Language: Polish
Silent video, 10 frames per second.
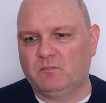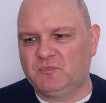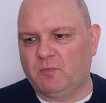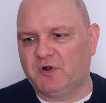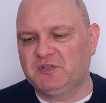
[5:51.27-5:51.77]

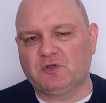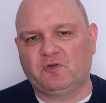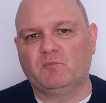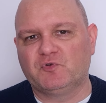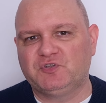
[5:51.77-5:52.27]
do
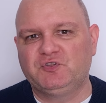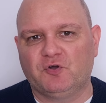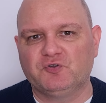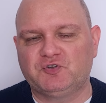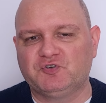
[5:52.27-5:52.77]
polityków musi
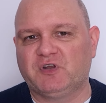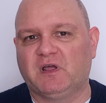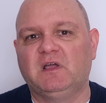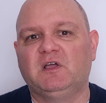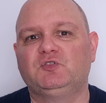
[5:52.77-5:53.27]
dojść,
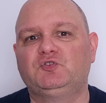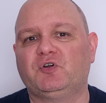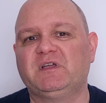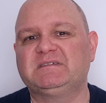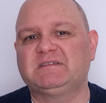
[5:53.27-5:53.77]
że
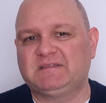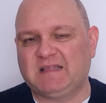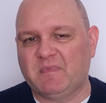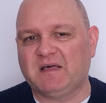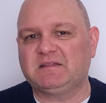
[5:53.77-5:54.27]
to jest
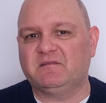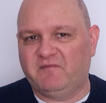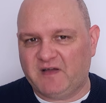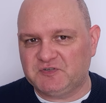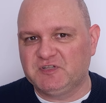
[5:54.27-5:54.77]
temat
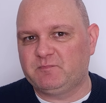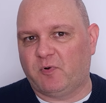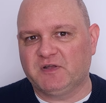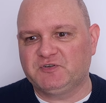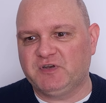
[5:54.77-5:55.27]
ważny
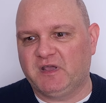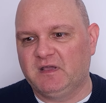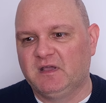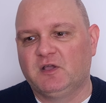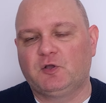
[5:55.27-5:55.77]
społecznie,